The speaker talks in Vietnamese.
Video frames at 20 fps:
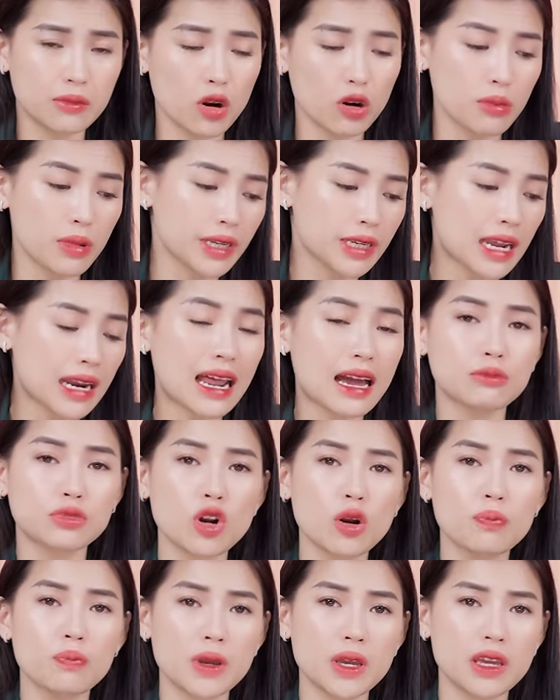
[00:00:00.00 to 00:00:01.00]
Bọn mình đã làm
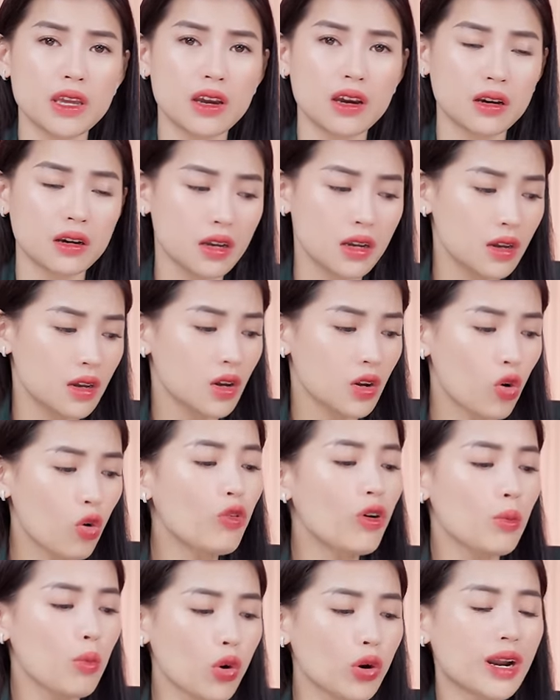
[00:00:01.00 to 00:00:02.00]
Shopee cũng
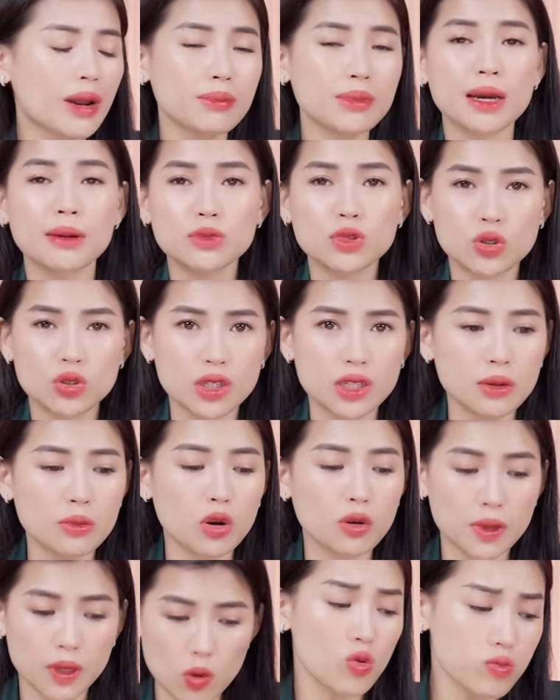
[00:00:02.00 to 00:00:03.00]
phải bốn năm năm rồi, cho nên
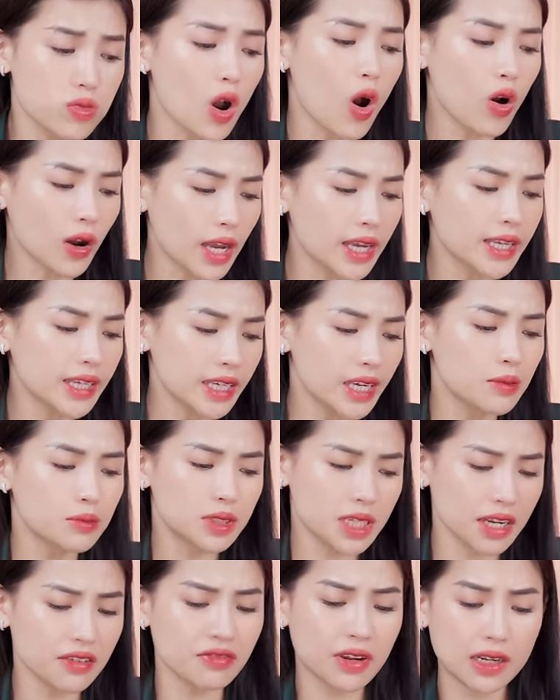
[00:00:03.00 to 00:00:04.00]
bọn mình cũng có kinh nghiệm
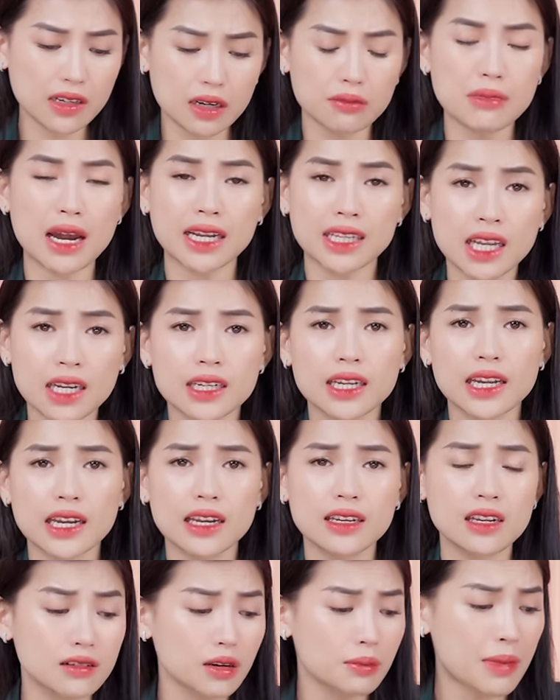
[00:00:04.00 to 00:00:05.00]
check về lượt bán thật hay
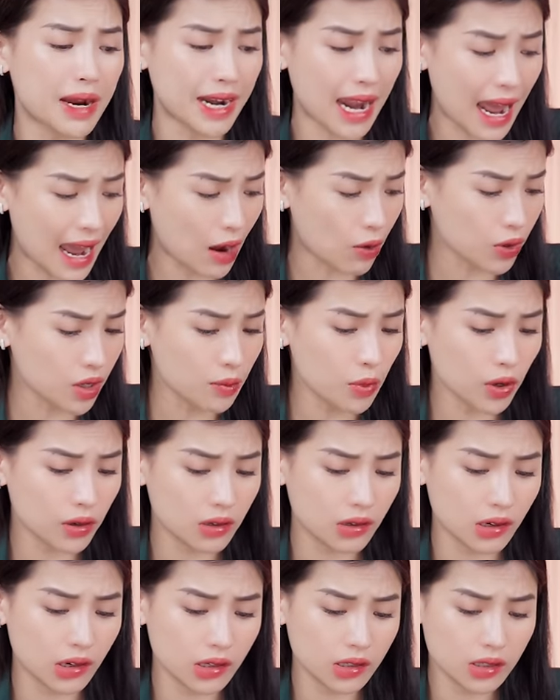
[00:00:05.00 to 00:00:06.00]
là lượt bán ảo nha mọi
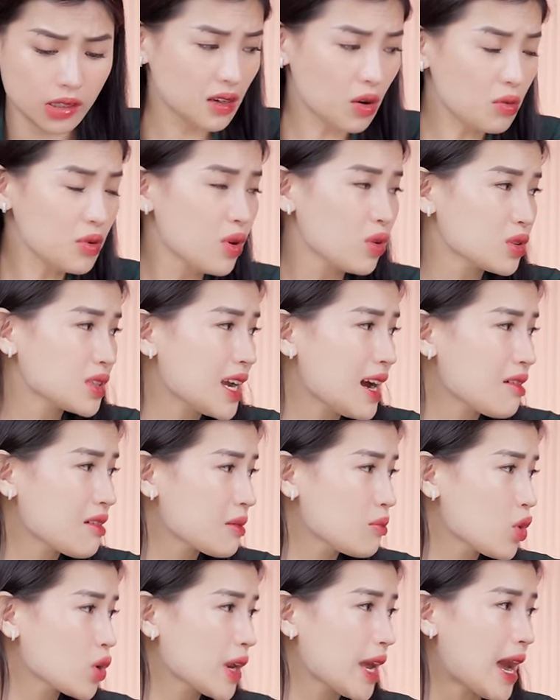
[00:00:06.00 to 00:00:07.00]
người ơi. Không hiểu sao cái
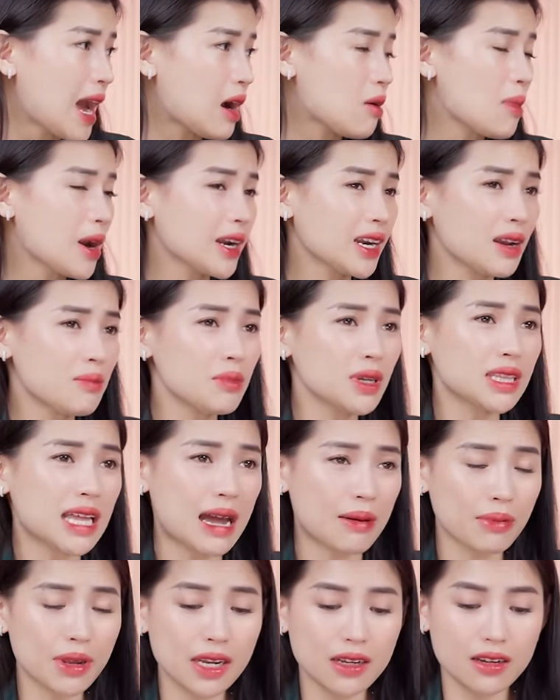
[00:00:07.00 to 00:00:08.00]
một cái áo bán năm mươi
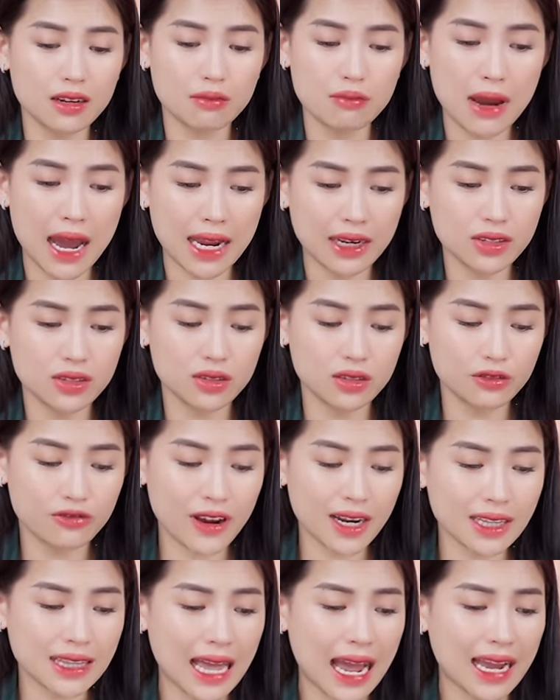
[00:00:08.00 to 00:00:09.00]
tám nghìn lượt bán rồi,
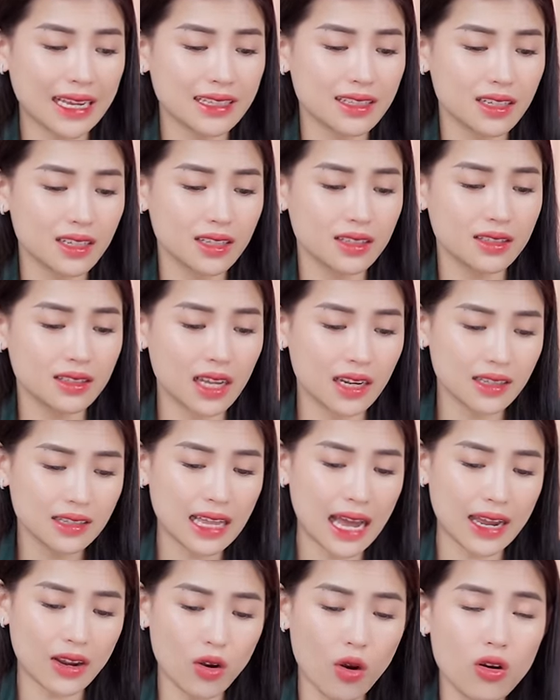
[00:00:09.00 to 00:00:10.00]
phát tài rồi đây, thần
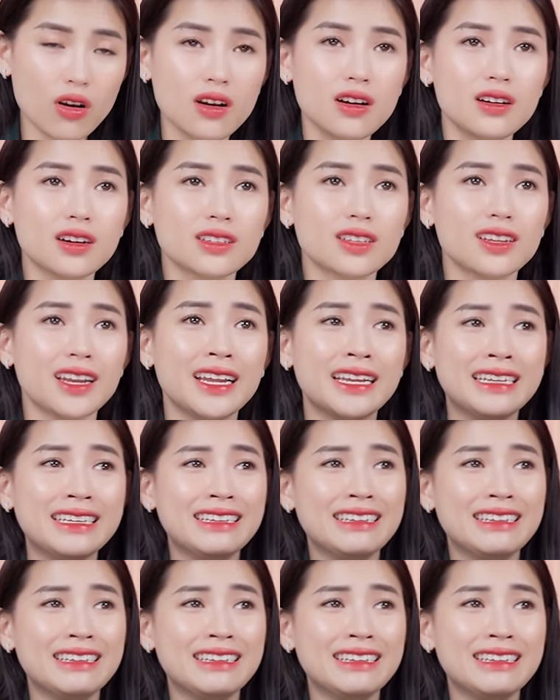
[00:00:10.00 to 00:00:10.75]
tài gõ cửa rồi đây.